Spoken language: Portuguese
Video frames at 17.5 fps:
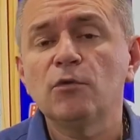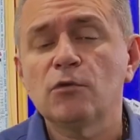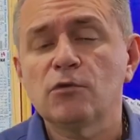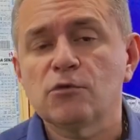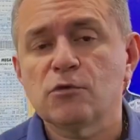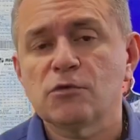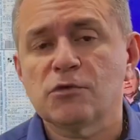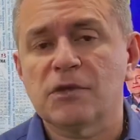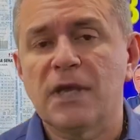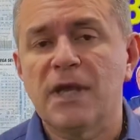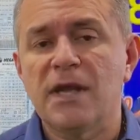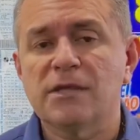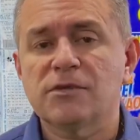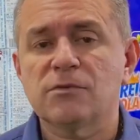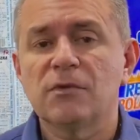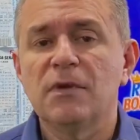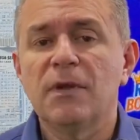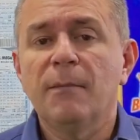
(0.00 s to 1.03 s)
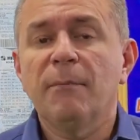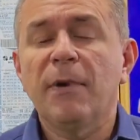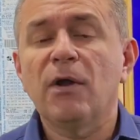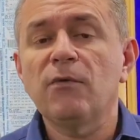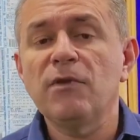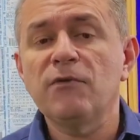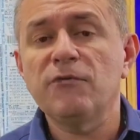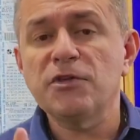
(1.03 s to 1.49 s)
do sucesso
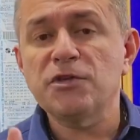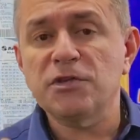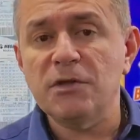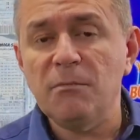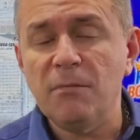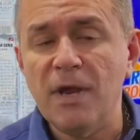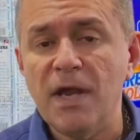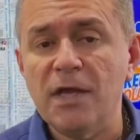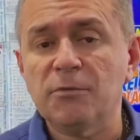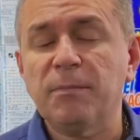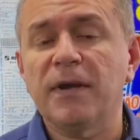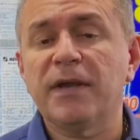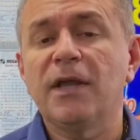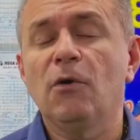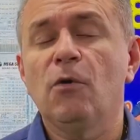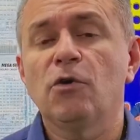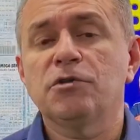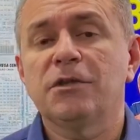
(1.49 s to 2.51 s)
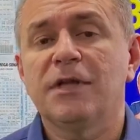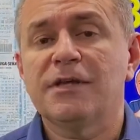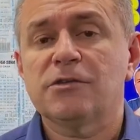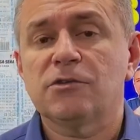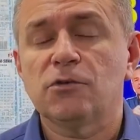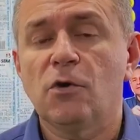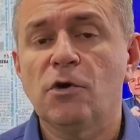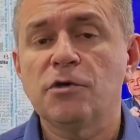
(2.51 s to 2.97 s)
para o investimento, para quem gosta da
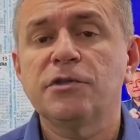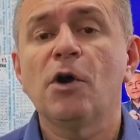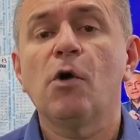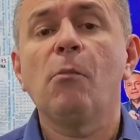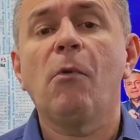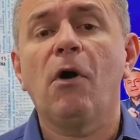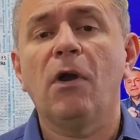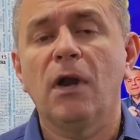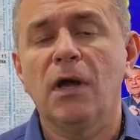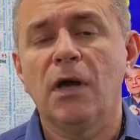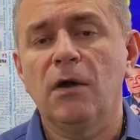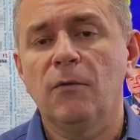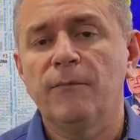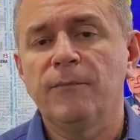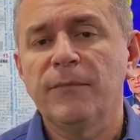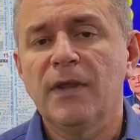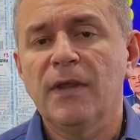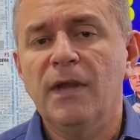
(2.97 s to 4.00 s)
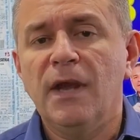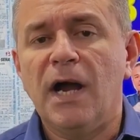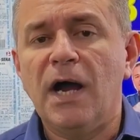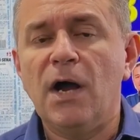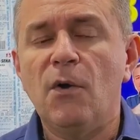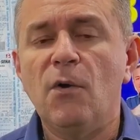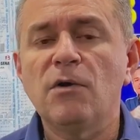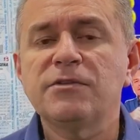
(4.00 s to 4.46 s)
sorte, é o bolão
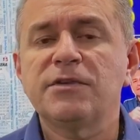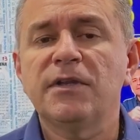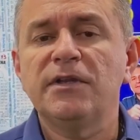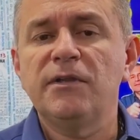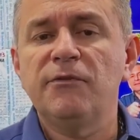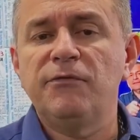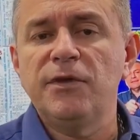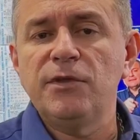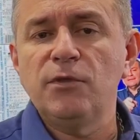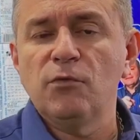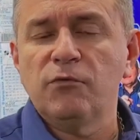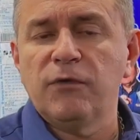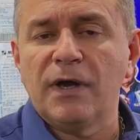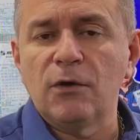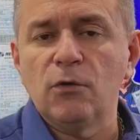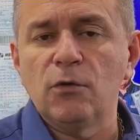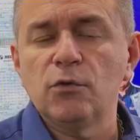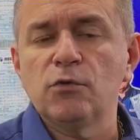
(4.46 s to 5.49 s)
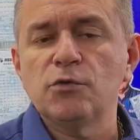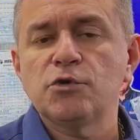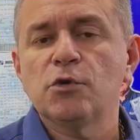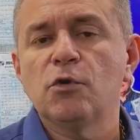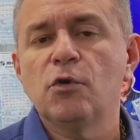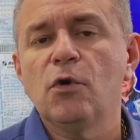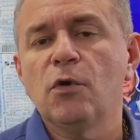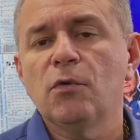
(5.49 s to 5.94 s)
aonde você divide o valor do
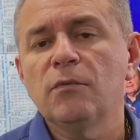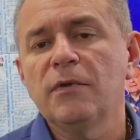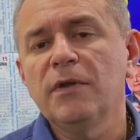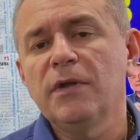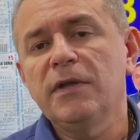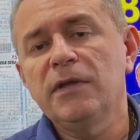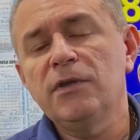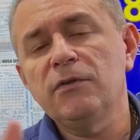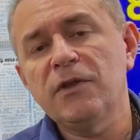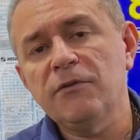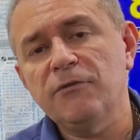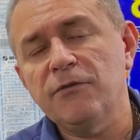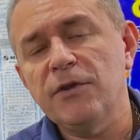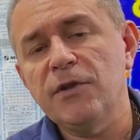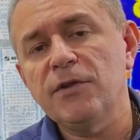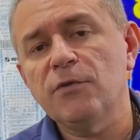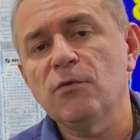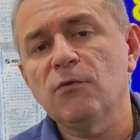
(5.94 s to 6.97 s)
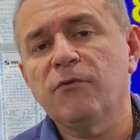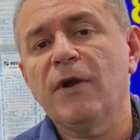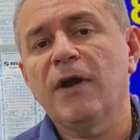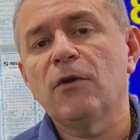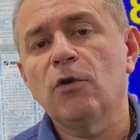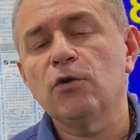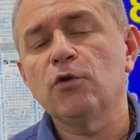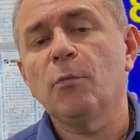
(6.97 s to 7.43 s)
jogo e divide o
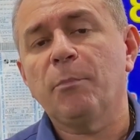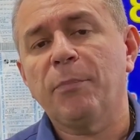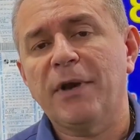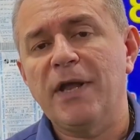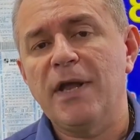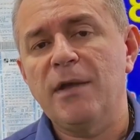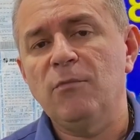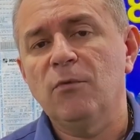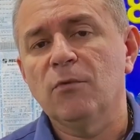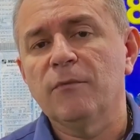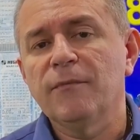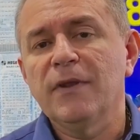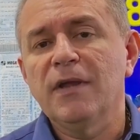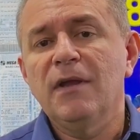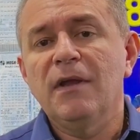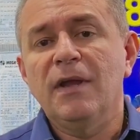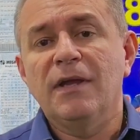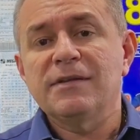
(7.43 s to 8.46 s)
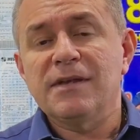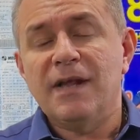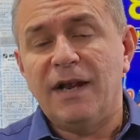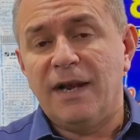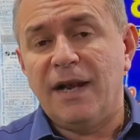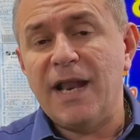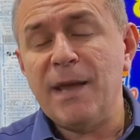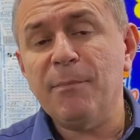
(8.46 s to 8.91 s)
valor do prêmio.
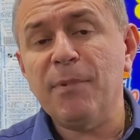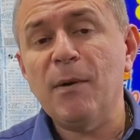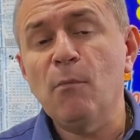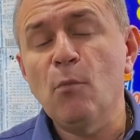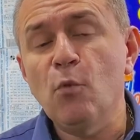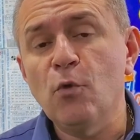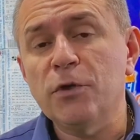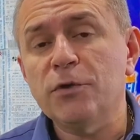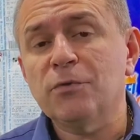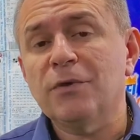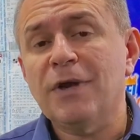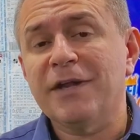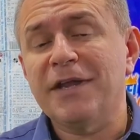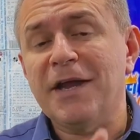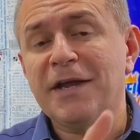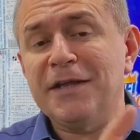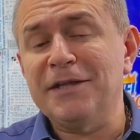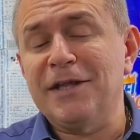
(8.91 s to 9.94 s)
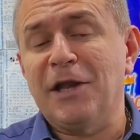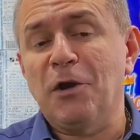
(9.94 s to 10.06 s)
Lembra muito que aqui na